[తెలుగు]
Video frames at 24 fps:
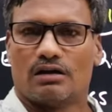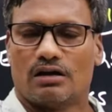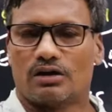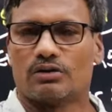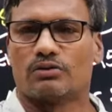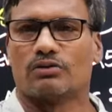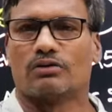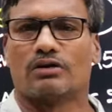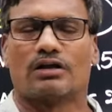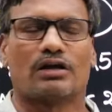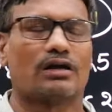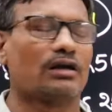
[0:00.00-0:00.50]

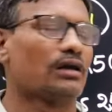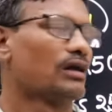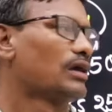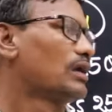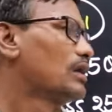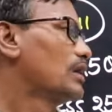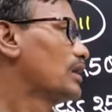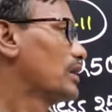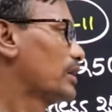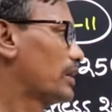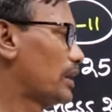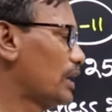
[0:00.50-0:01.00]
అనుకుంటే
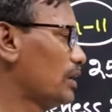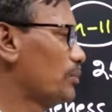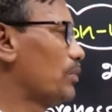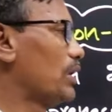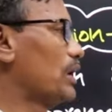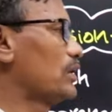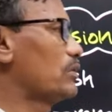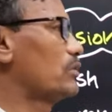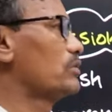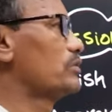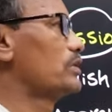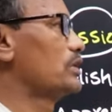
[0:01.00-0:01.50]
ఈ
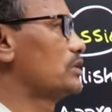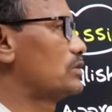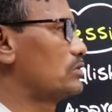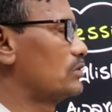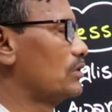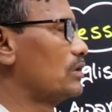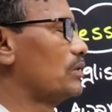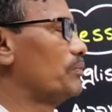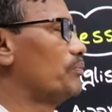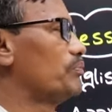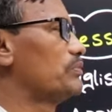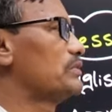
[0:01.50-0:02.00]
మార్కును
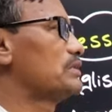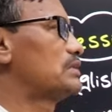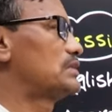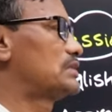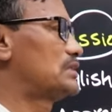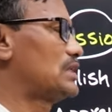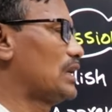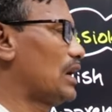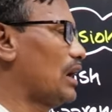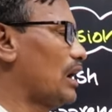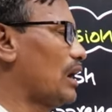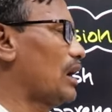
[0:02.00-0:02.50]
తెచ్చుకోవడం
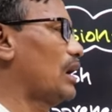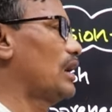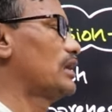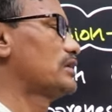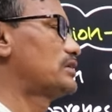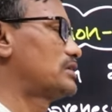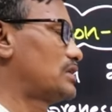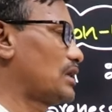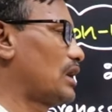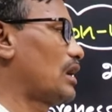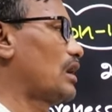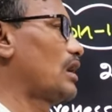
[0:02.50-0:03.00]
చాలా
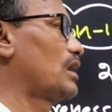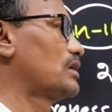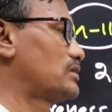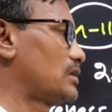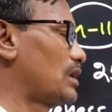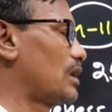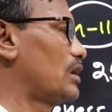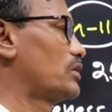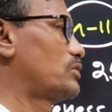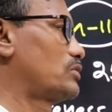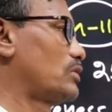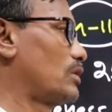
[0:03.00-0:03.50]
చాలా
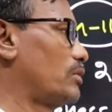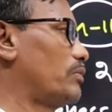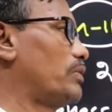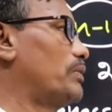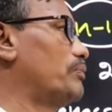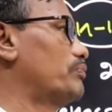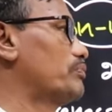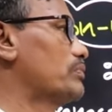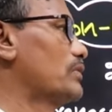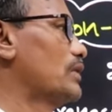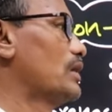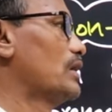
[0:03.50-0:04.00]
చాలా
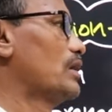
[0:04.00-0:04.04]
సులభం